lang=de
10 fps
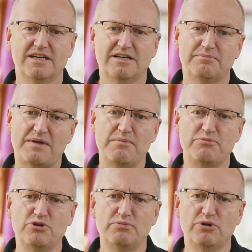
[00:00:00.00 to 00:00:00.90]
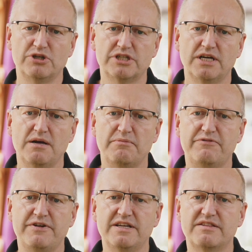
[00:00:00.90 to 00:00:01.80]
ähm, am Bühlbusch
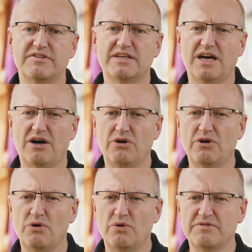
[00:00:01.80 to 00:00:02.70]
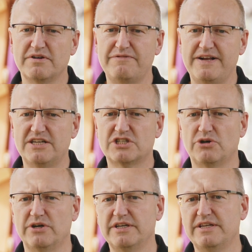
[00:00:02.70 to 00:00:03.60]
befindet sich auch unsere
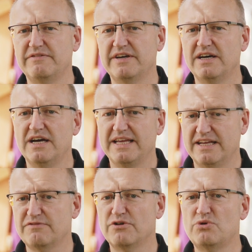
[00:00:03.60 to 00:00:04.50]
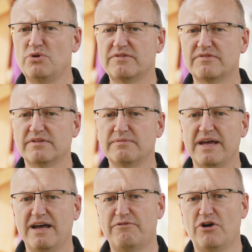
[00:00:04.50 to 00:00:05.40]
Feldscheune, die wir jetzt vor kurzem
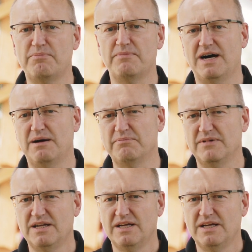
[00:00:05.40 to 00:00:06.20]
erworben haben.